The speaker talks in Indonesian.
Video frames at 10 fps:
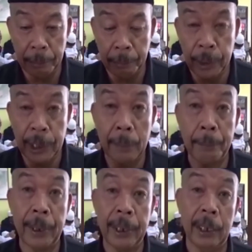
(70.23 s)
punya
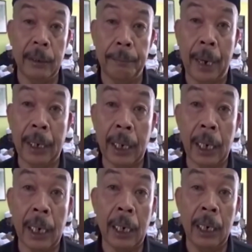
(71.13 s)
dampak yang
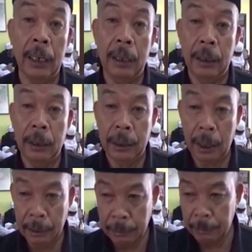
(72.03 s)
parah
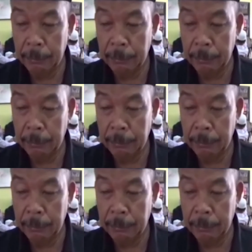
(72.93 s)
yang